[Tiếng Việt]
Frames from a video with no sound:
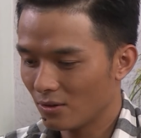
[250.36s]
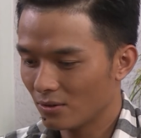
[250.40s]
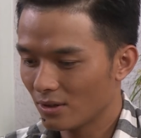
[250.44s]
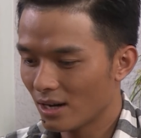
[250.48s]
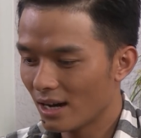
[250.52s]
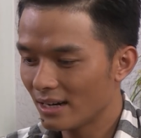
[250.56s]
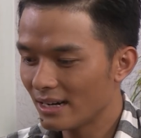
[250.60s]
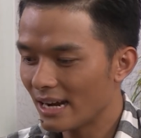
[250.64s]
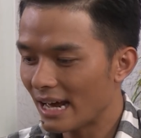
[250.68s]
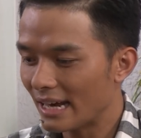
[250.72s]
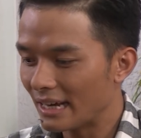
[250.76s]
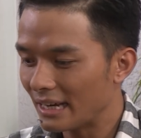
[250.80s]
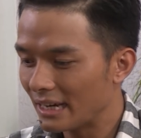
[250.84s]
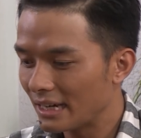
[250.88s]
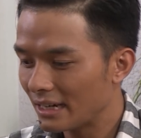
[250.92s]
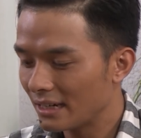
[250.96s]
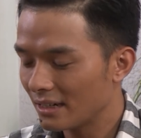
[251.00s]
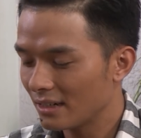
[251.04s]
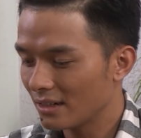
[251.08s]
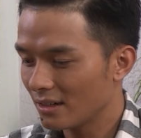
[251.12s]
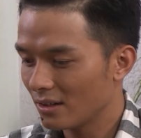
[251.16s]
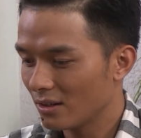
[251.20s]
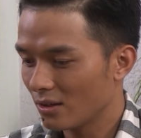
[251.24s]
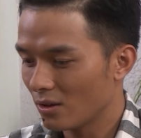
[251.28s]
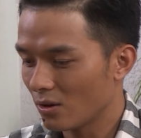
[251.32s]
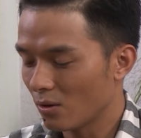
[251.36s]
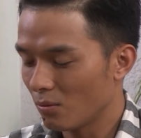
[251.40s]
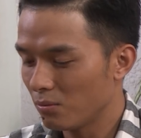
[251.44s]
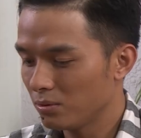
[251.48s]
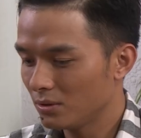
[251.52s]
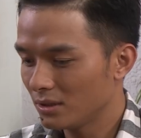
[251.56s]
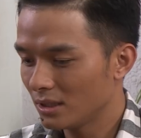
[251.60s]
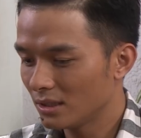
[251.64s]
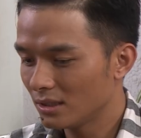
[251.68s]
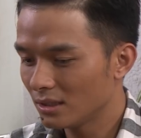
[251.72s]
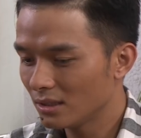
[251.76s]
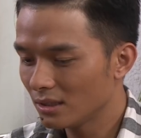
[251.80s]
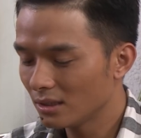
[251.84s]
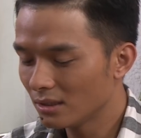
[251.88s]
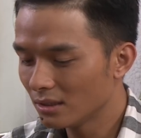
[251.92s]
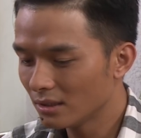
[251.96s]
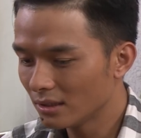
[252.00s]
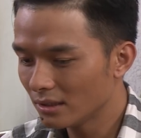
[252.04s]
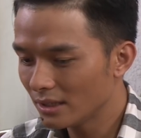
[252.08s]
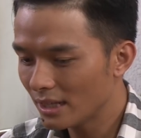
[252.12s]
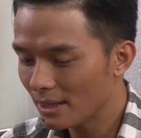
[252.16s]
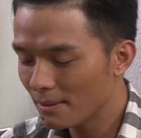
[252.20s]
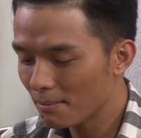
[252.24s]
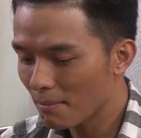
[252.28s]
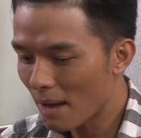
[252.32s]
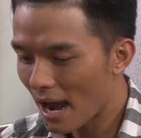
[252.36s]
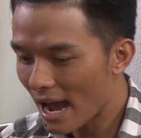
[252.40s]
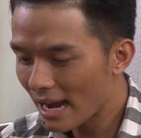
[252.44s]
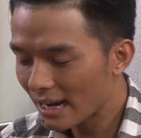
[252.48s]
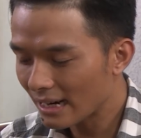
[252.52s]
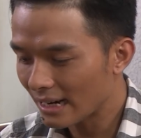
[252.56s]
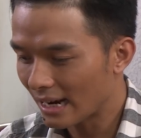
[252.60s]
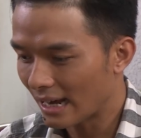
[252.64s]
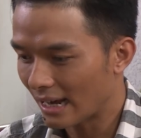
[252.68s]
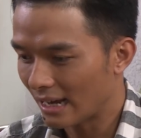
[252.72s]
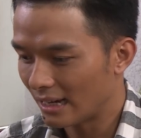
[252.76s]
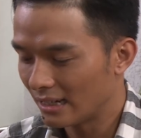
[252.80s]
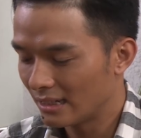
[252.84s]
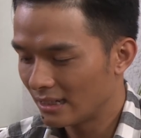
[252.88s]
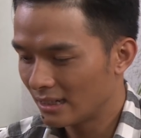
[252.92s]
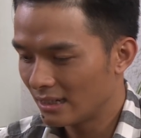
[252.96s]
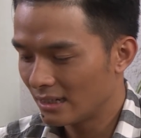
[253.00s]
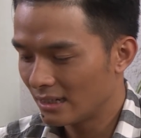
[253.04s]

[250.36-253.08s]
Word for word: con đến đây á cũng xin thưa với bác là